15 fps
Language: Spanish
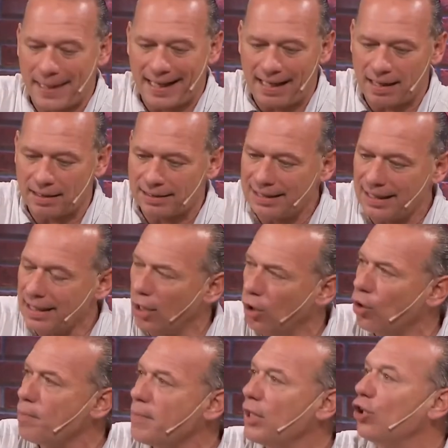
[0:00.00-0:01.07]
para
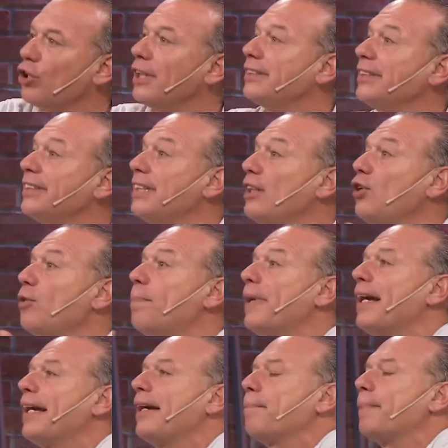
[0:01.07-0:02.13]
tener los medios necesarios
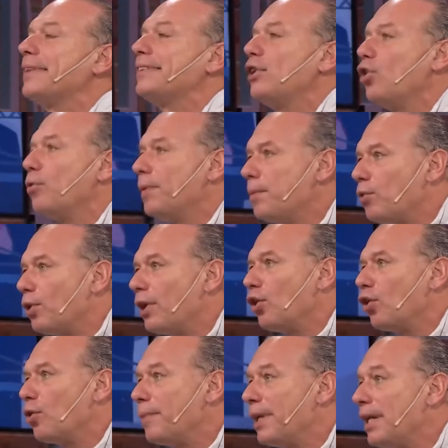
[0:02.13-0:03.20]
para que pase lo mismo
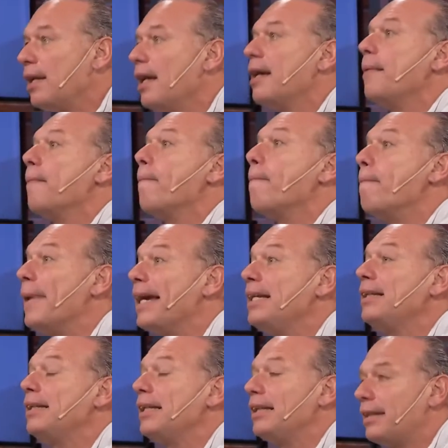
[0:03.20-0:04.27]
en el
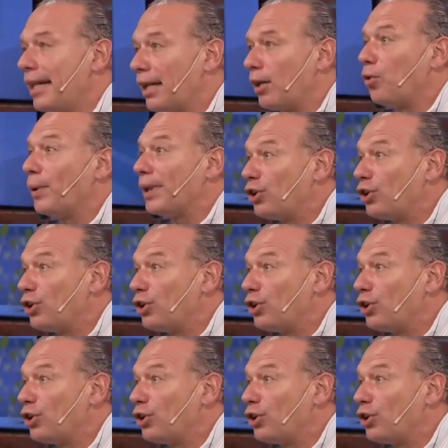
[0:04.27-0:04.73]
2023.